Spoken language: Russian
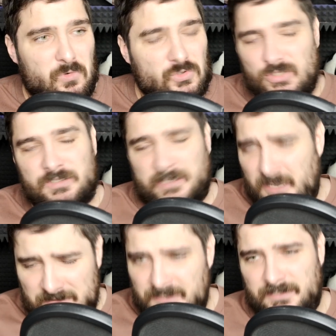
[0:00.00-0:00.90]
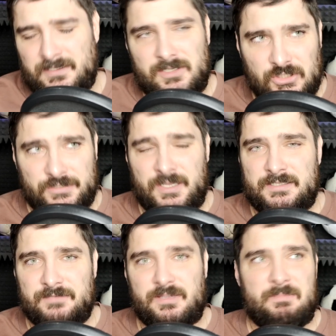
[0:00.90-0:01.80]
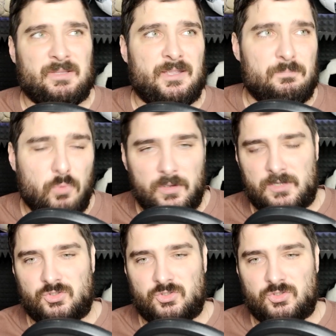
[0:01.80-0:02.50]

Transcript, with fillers: очень характерная черта современной эпохи,